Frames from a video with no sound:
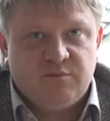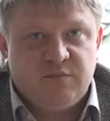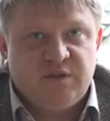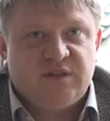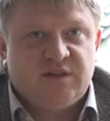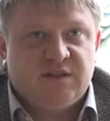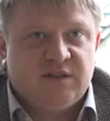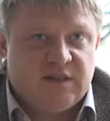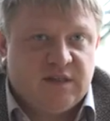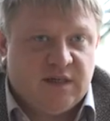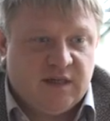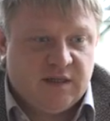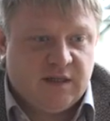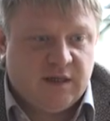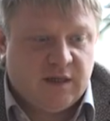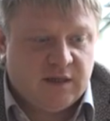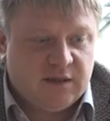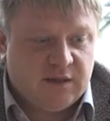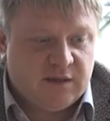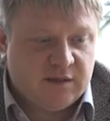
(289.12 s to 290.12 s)
бизнеса, я
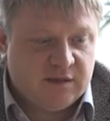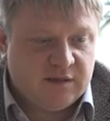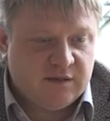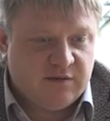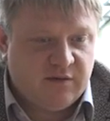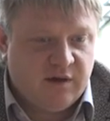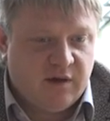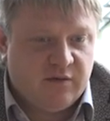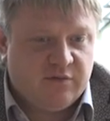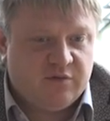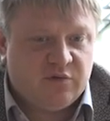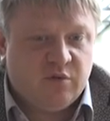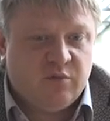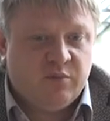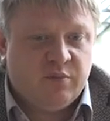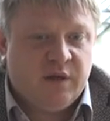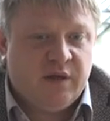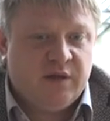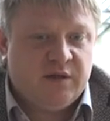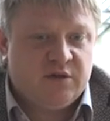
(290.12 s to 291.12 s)
так это называю, в том
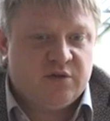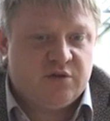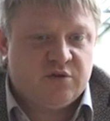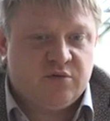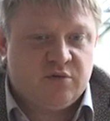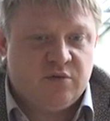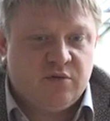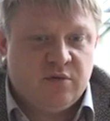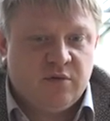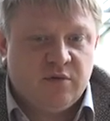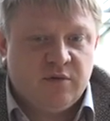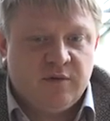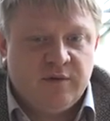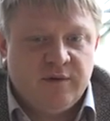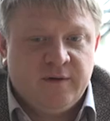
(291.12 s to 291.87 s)
плане, что